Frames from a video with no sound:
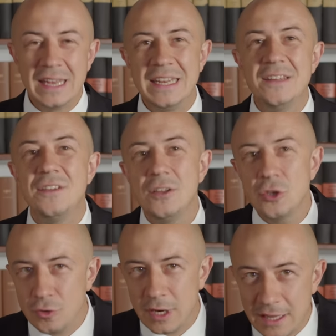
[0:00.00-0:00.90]
die sind
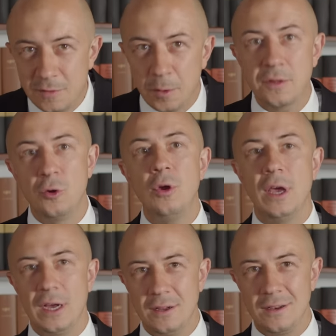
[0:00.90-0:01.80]
schon etwas
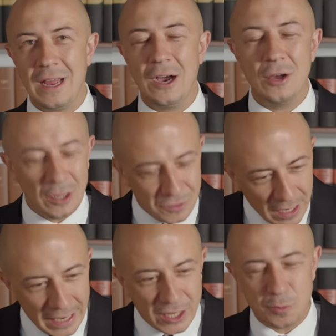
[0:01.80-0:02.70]
höher, auch laut
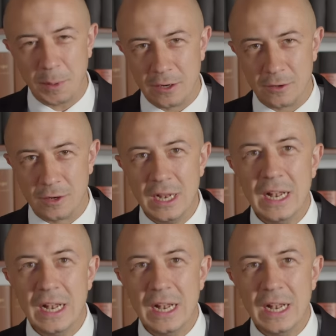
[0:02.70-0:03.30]
der Rechtsprechung.